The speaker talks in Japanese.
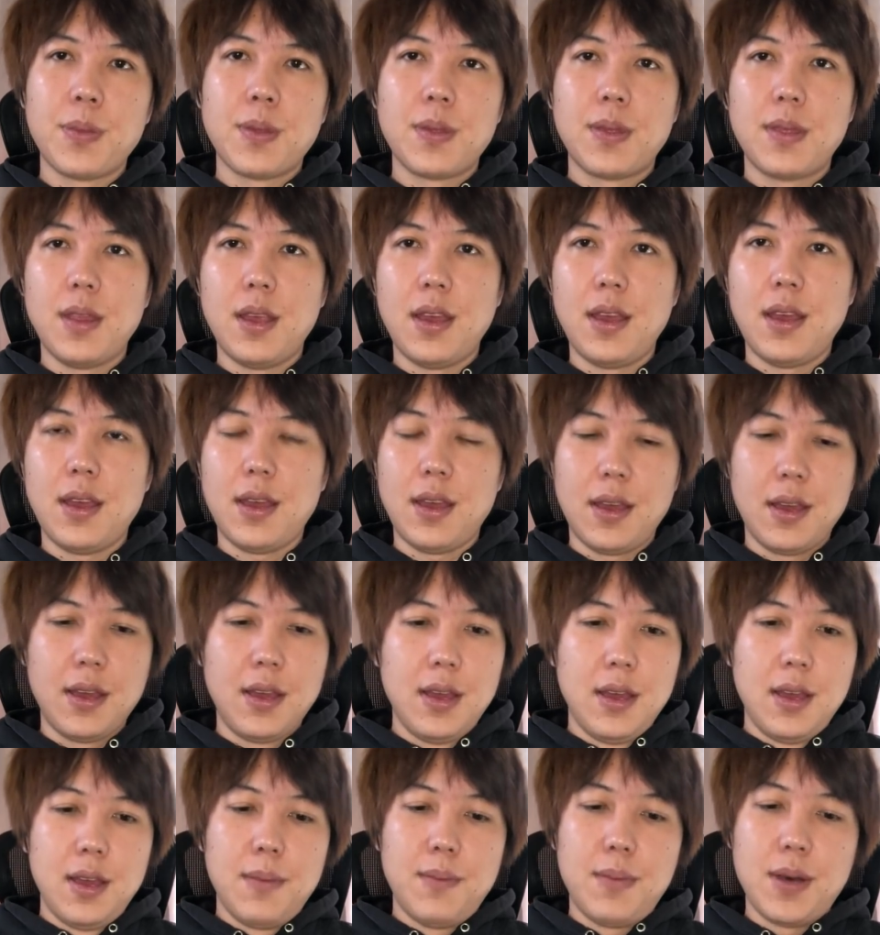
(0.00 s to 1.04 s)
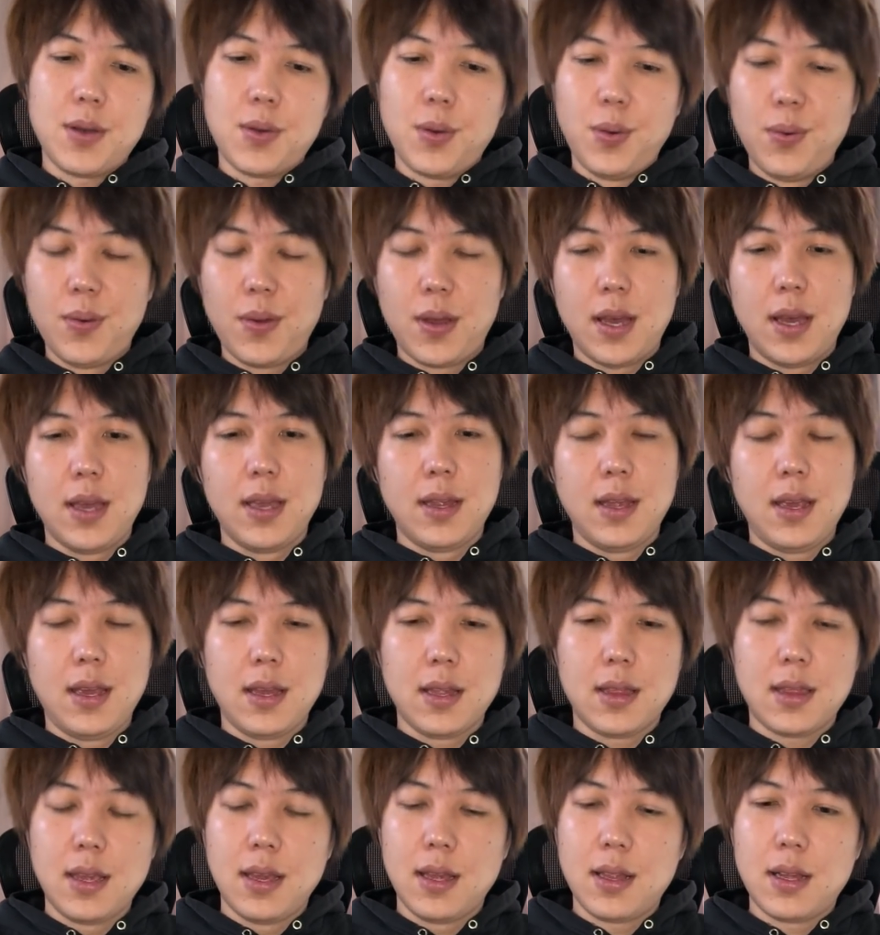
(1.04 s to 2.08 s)
で、まあ、今回
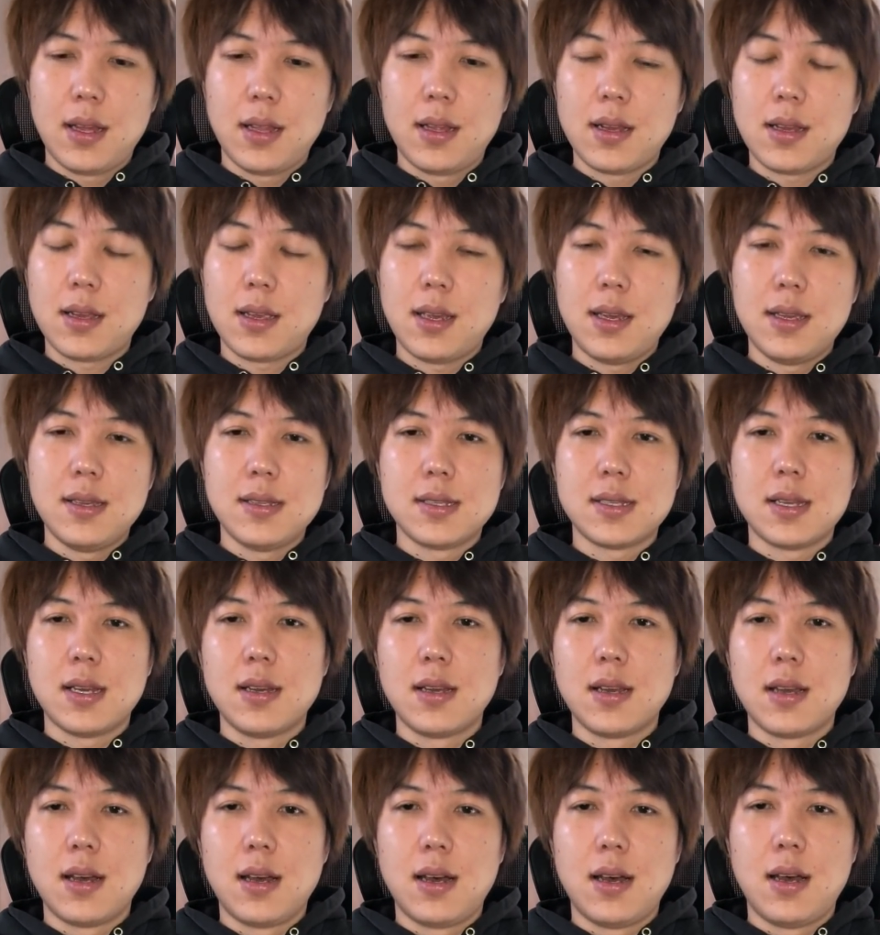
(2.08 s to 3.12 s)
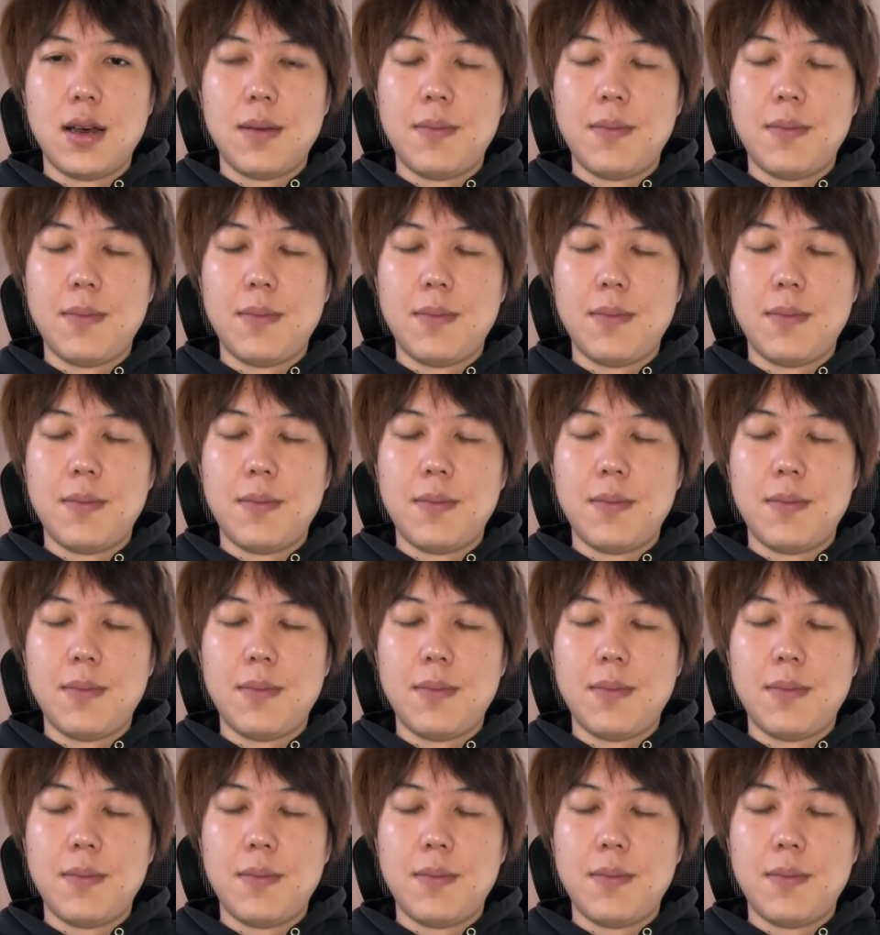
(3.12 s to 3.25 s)
ね田中健さんが、